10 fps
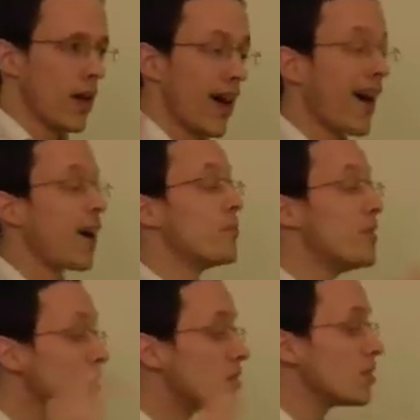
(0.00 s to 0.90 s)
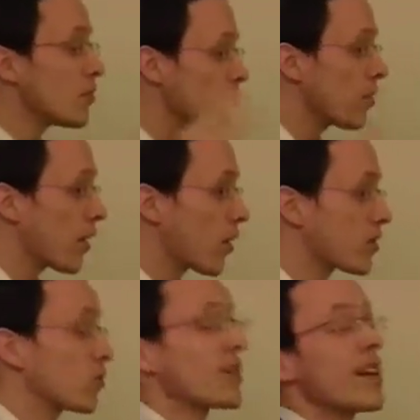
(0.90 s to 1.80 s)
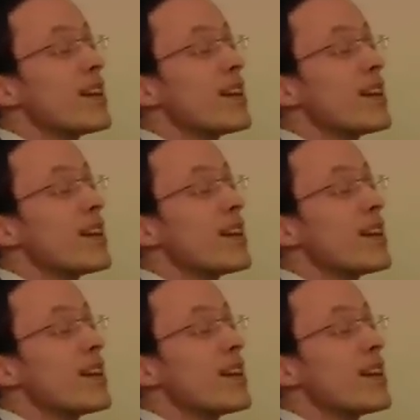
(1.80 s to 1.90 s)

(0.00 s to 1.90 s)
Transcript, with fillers: Rabbi Shimon Bar Yochai, sur lesquels